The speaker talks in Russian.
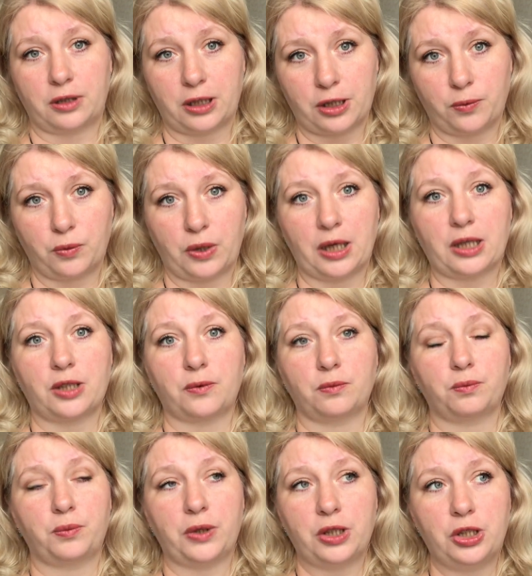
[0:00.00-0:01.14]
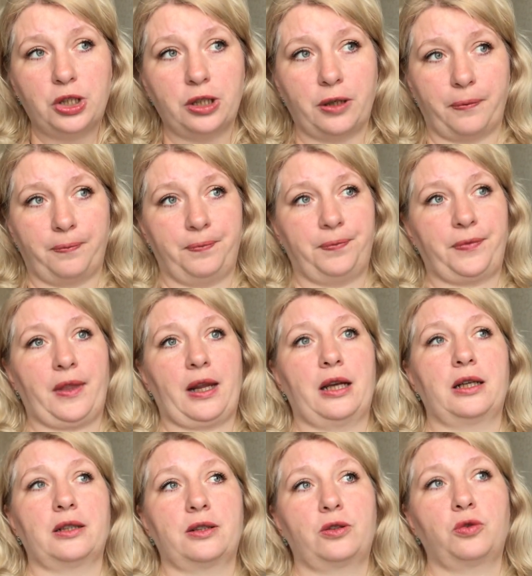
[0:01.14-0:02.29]
скажем так, причинам
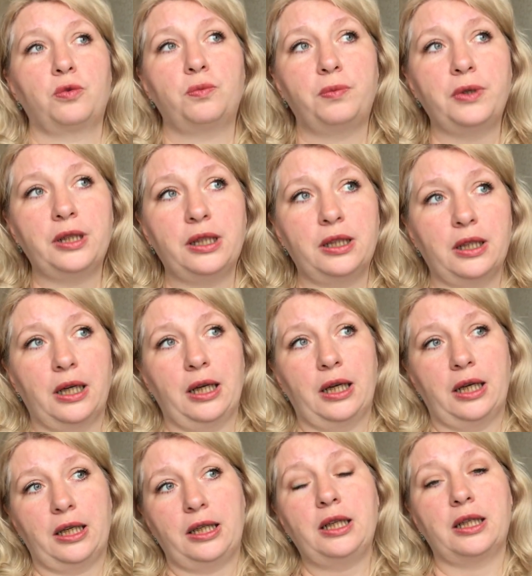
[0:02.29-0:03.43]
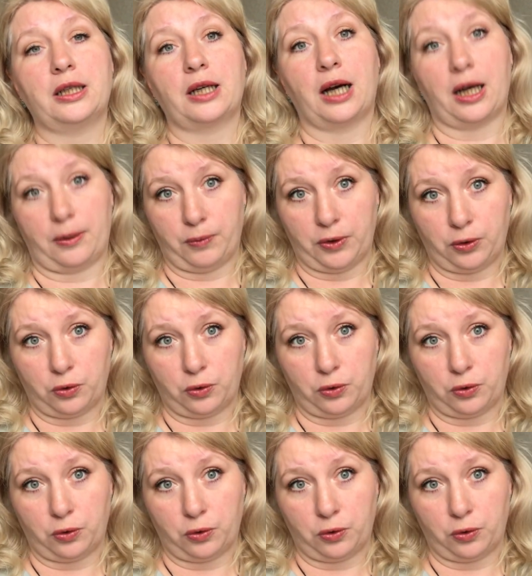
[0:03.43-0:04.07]
э, судьбы или кармы.